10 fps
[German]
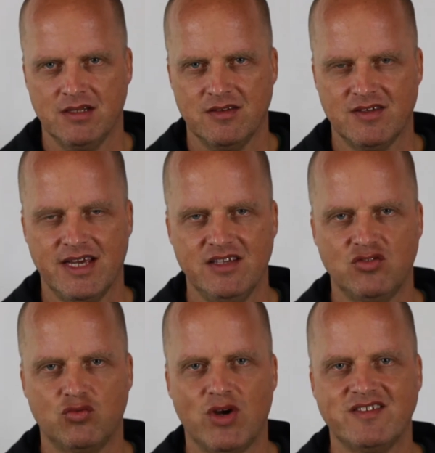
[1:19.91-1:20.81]
Das
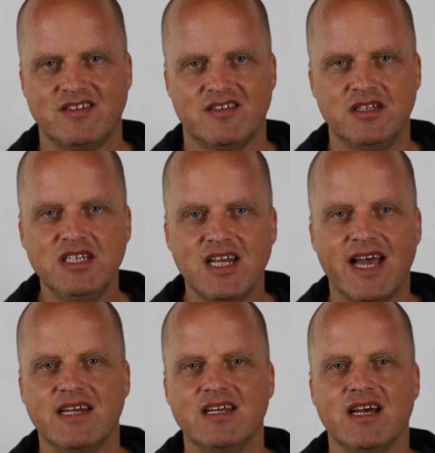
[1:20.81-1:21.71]
heißt, du hast es nicht
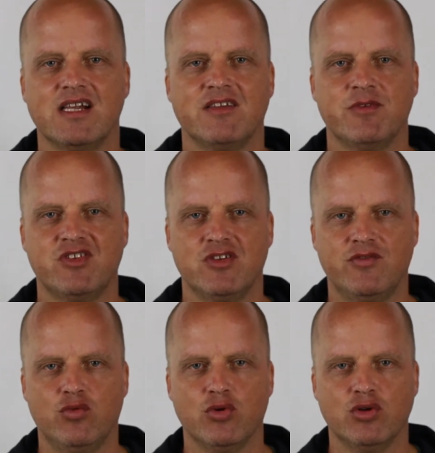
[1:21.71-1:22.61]
eingehalten, was du dir
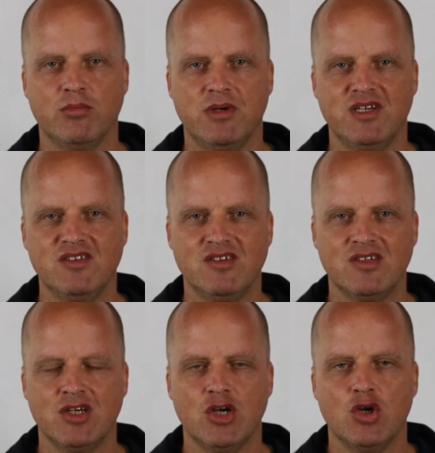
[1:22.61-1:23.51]
vorgenommen
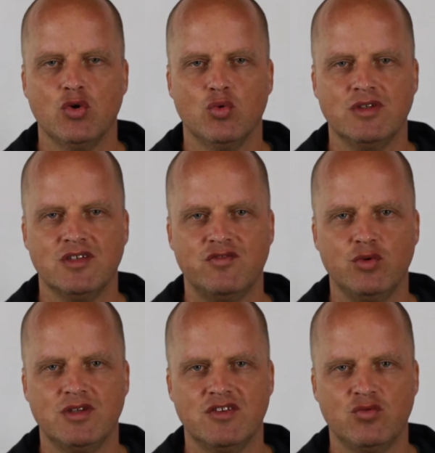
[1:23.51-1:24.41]
hast, und es
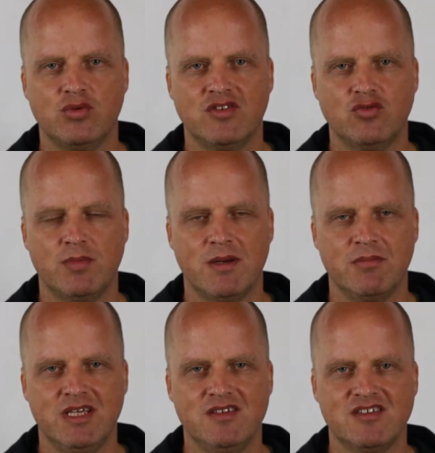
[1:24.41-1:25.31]
führt dazu, dass du
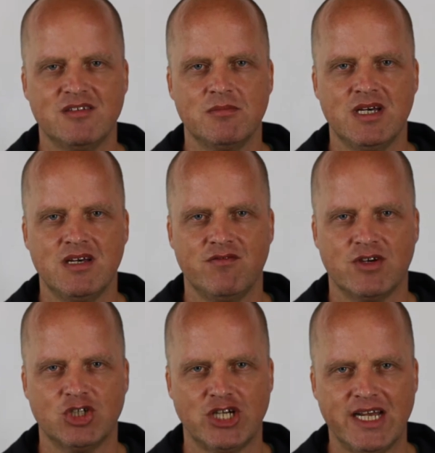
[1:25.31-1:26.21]
beim nächsten Mal
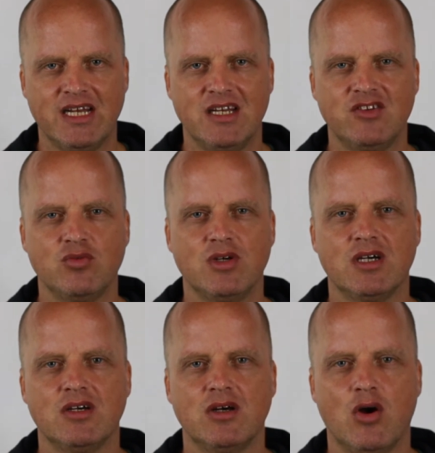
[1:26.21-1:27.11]
wahrscheinlich
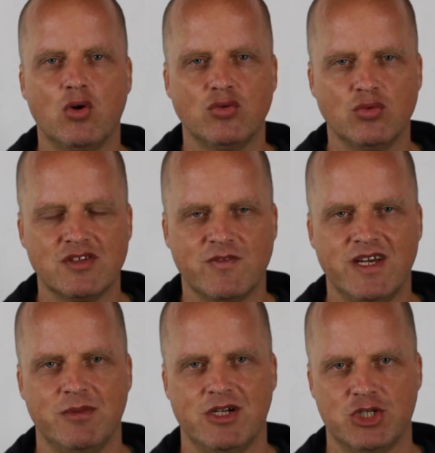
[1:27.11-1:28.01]
sogar auch nur
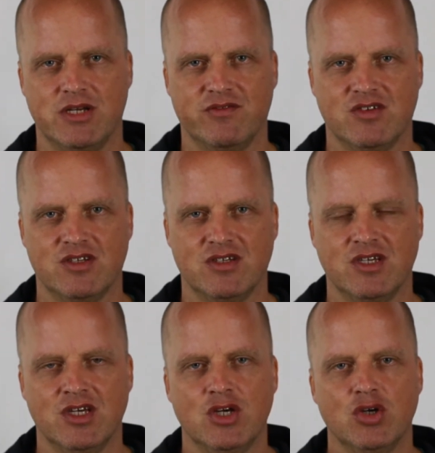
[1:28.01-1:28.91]
zweimal schaffst.
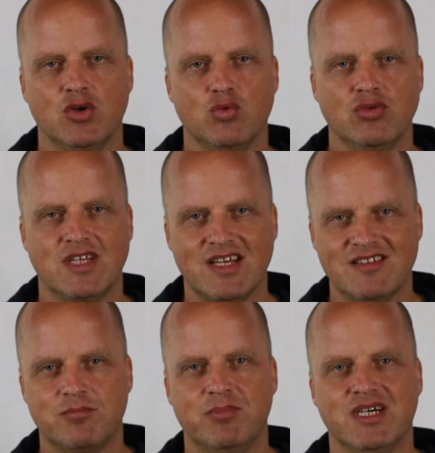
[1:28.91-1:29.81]
Und
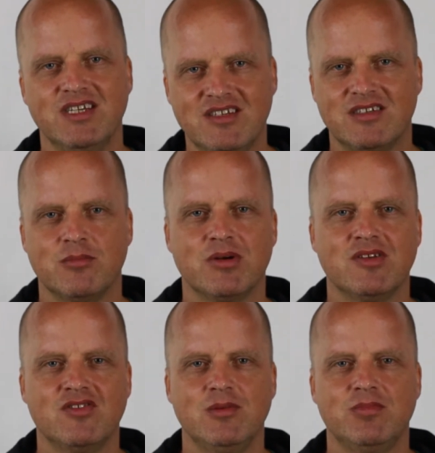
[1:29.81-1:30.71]
das bricht im
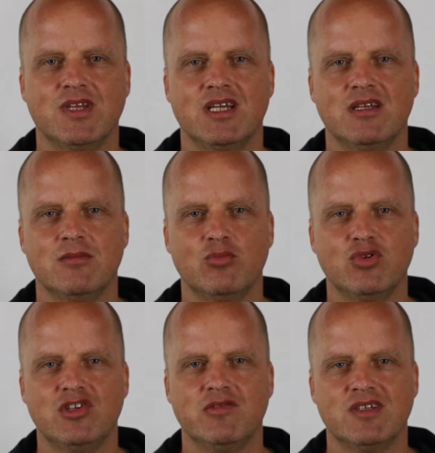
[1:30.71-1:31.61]
Prinzip deine
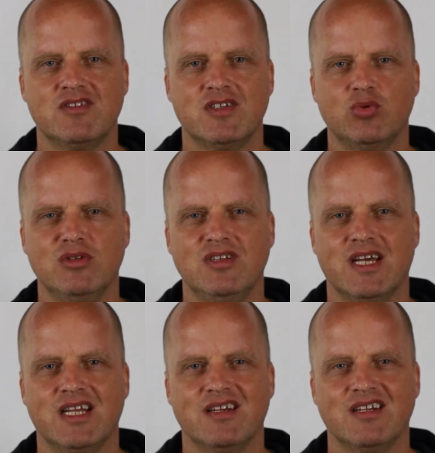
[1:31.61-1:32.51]
Motivation,
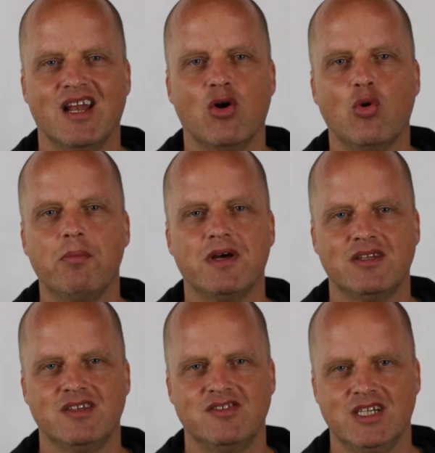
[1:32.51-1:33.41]
deinen Glauben
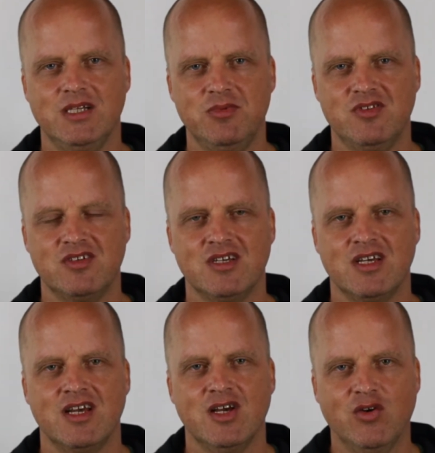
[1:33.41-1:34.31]
an dich selbst,
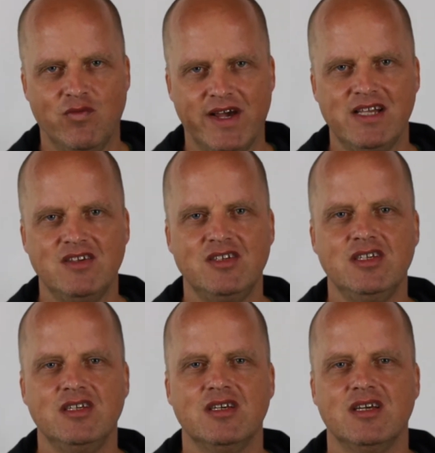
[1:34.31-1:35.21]
weil
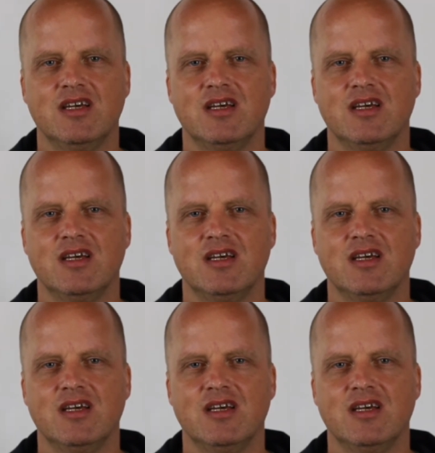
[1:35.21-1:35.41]
die,